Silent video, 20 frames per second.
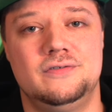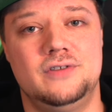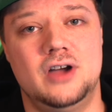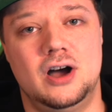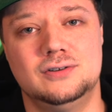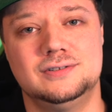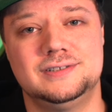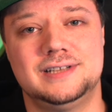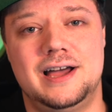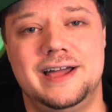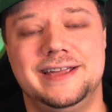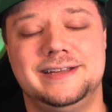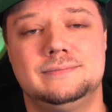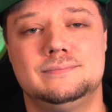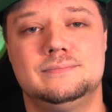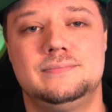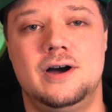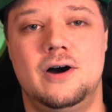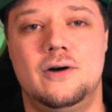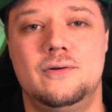Für
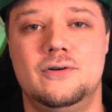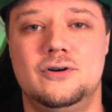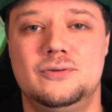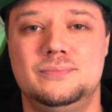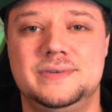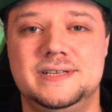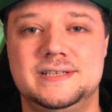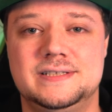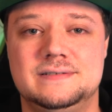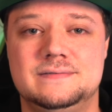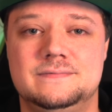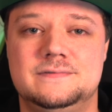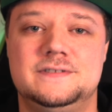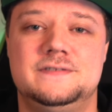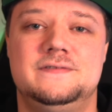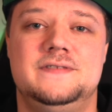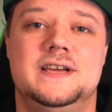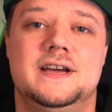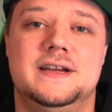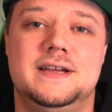ausreichend Power, um diesen
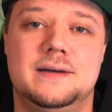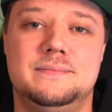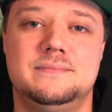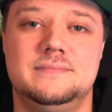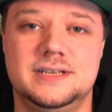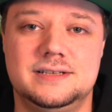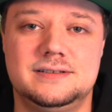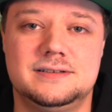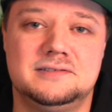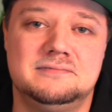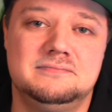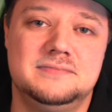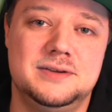4 ja mit